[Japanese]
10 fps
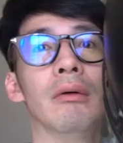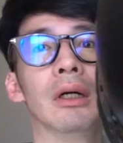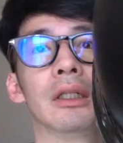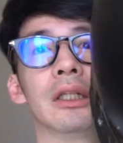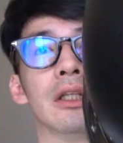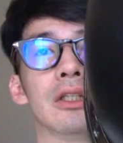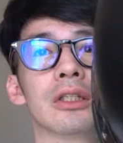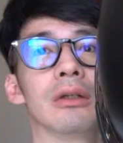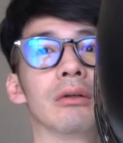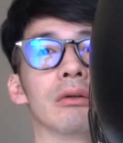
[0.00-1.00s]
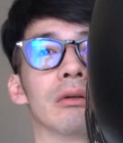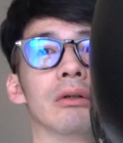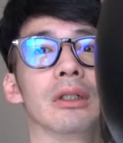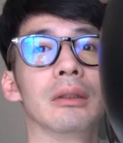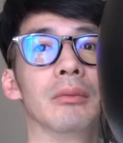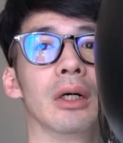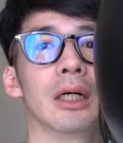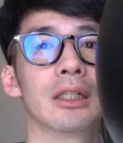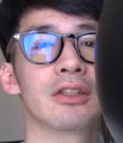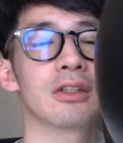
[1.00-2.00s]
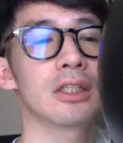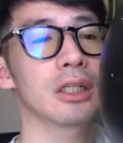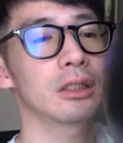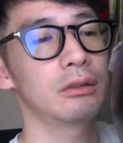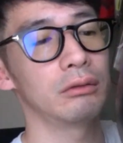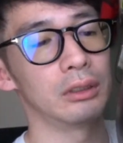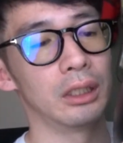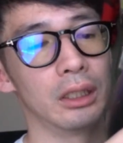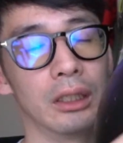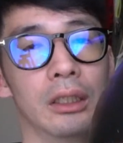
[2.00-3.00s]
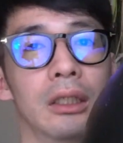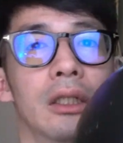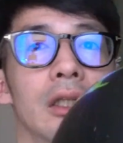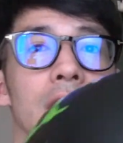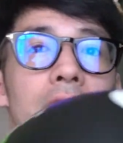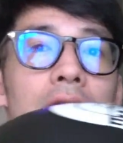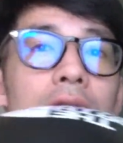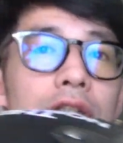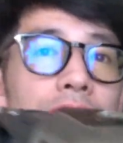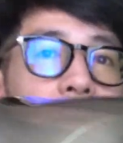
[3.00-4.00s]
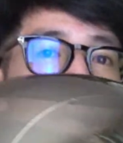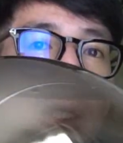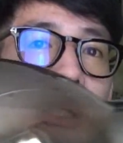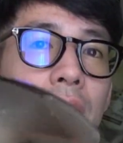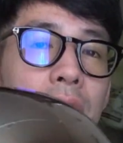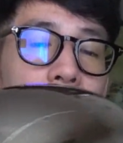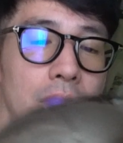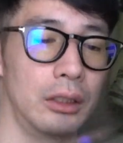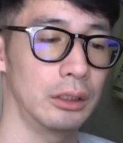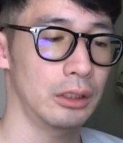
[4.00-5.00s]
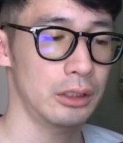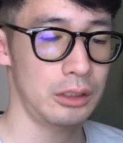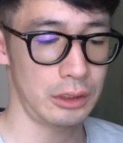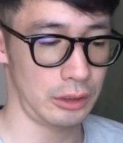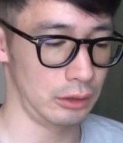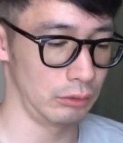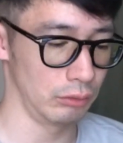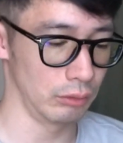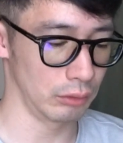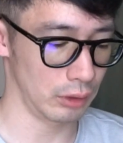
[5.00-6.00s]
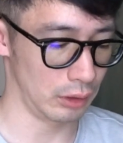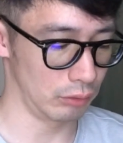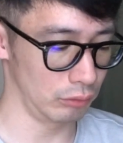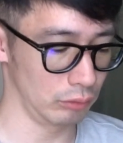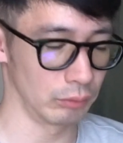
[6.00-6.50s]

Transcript: 割れてんすよこうやってもう破裂れちゃってるんでちょっとね新しいシールドを買おう